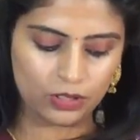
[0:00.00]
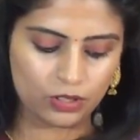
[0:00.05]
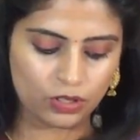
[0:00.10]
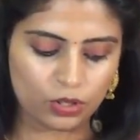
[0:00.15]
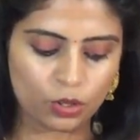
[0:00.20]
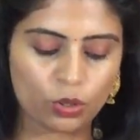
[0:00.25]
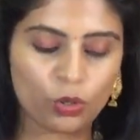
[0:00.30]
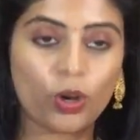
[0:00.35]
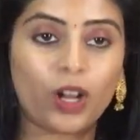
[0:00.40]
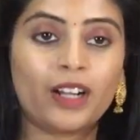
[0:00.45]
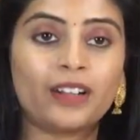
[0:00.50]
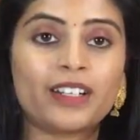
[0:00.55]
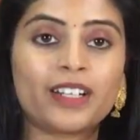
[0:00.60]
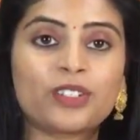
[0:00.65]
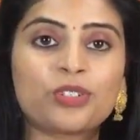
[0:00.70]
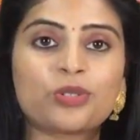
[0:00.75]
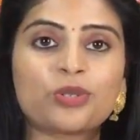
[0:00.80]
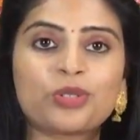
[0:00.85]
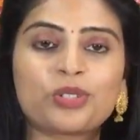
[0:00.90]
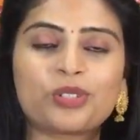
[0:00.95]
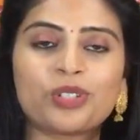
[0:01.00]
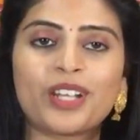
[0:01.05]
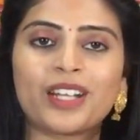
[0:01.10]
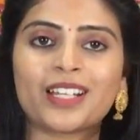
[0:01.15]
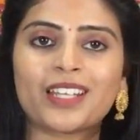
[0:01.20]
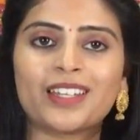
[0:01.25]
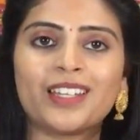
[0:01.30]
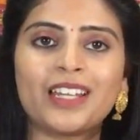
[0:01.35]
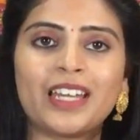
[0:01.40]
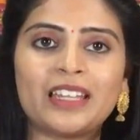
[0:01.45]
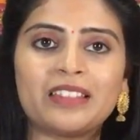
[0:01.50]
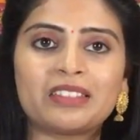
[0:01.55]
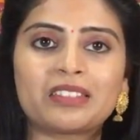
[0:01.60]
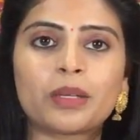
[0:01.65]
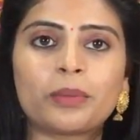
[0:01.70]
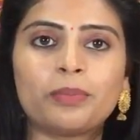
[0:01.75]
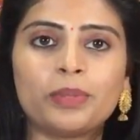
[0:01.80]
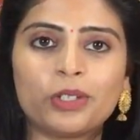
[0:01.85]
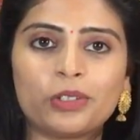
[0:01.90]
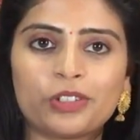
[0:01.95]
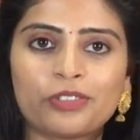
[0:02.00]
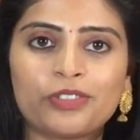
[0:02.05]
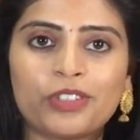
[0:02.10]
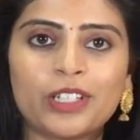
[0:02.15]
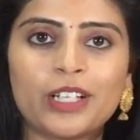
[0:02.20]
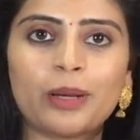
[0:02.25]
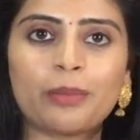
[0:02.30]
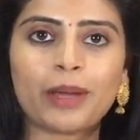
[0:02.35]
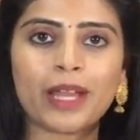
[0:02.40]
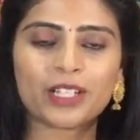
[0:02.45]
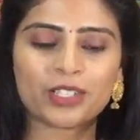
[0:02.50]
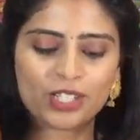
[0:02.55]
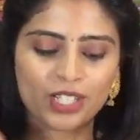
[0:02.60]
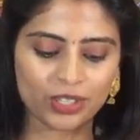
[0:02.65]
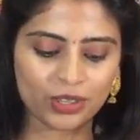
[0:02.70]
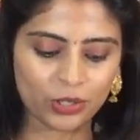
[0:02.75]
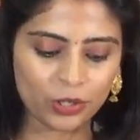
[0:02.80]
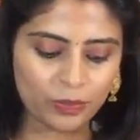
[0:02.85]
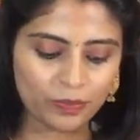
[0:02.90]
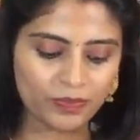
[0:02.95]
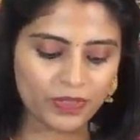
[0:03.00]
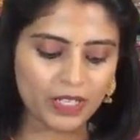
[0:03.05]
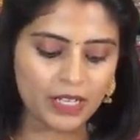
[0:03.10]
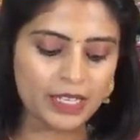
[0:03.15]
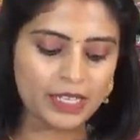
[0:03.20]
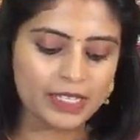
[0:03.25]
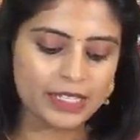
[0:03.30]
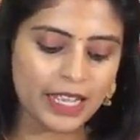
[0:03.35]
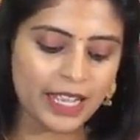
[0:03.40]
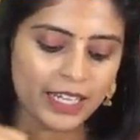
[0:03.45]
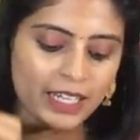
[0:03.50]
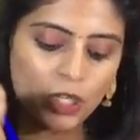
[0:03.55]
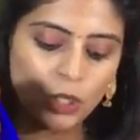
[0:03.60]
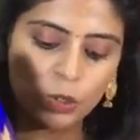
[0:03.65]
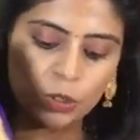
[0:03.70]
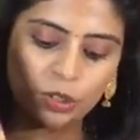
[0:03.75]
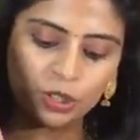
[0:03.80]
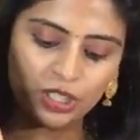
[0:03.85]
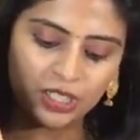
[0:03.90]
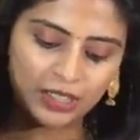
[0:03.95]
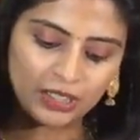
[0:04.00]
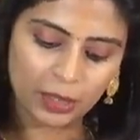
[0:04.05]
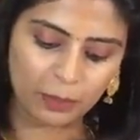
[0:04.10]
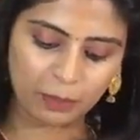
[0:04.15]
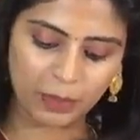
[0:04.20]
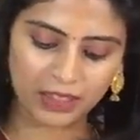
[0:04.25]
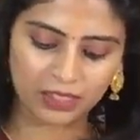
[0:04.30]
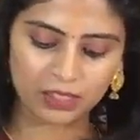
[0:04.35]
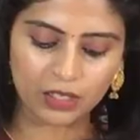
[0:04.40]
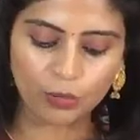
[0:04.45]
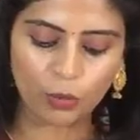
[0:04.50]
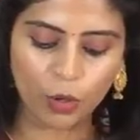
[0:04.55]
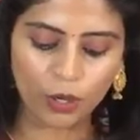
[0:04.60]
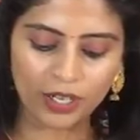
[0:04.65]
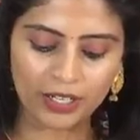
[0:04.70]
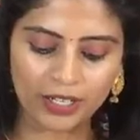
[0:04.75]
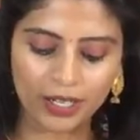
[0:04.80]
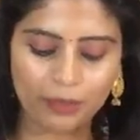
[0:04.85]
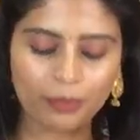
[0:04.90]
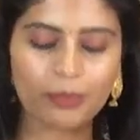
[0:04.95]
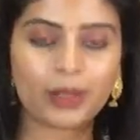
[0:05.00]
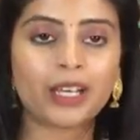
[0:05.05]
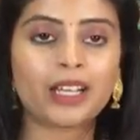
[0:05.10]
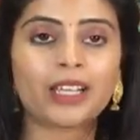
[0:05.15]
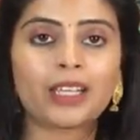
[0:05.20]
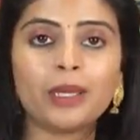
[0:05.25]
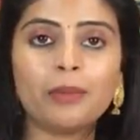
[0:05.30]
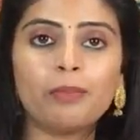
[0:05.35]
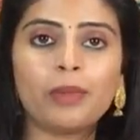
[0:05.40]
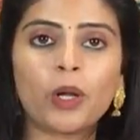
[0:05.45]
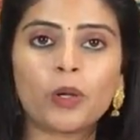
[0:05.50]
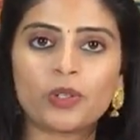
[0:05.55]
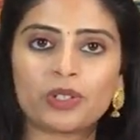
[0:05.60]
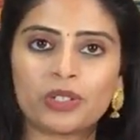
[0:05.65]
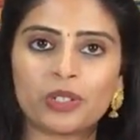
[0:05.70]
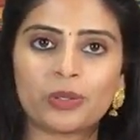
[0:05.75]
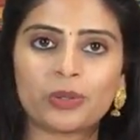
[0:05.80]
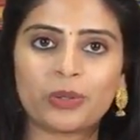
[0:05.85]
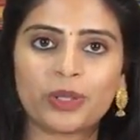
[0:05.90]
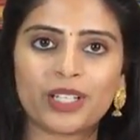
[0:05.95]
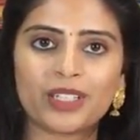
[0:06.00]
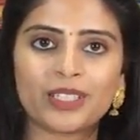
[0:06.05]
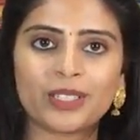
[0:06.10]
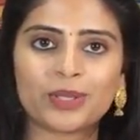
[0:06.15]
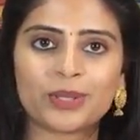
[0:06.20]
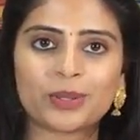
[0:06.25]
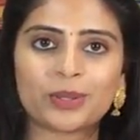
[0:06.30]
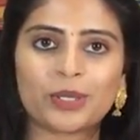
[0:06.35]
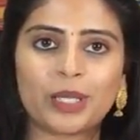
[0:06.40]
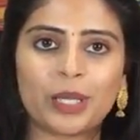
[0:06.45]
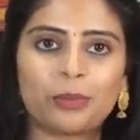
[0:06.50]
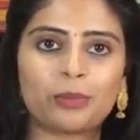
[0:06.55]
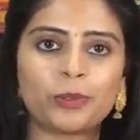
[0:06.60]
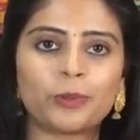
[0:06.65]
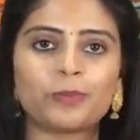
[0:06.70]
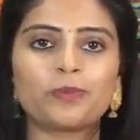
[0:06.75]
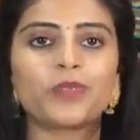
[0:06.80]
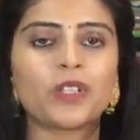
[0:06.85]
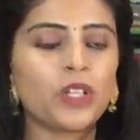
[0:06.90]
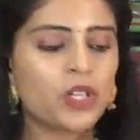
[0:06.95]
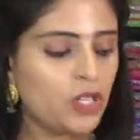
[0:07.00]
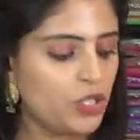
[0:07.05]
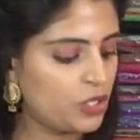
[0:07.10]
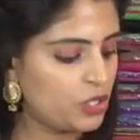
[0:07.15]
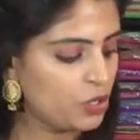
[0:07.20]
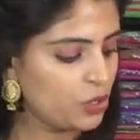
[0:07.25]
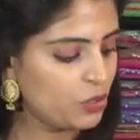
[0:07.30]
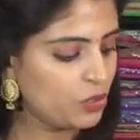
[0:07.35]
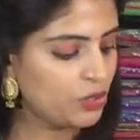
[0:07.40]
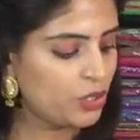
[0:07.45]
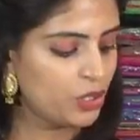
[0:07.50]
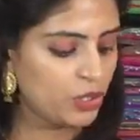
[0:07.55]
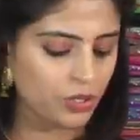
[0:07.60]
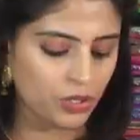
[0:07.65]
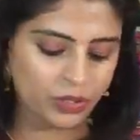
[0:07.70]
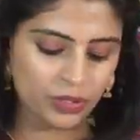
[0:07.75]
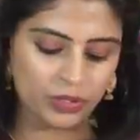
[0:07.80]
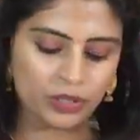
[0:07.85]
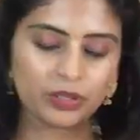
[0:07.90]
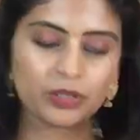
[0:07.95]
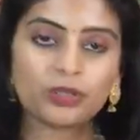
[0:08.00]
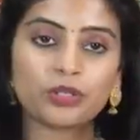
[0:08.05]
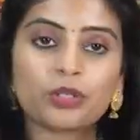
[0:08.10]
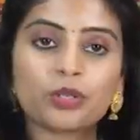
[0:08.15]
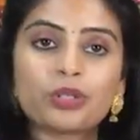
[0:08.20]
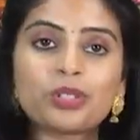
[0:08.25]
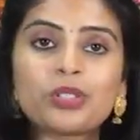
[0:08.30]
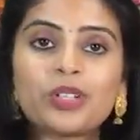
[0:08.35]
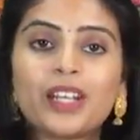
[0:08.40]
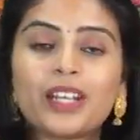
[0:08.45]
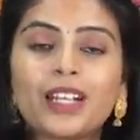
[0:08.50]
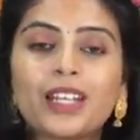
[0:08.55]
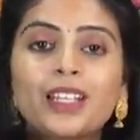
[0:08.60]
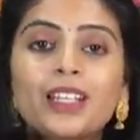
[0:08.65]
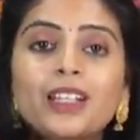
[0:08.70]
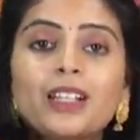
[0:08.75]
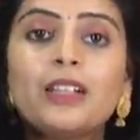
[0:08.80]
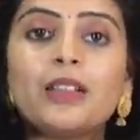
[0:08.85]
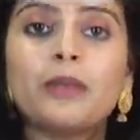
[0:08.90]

సో కాంట్రాస్ట్ చూస్తున్నారు కదా ఎంత బ్యూటిఫుల్గా మ్యాచ్ అయిందో శారీలో వచ్చినంత పెద్ద బార్డరే మనకి బ్లౌజ్లో కూడా తీసుకున్నాము సో చూస్తున్నారు కదా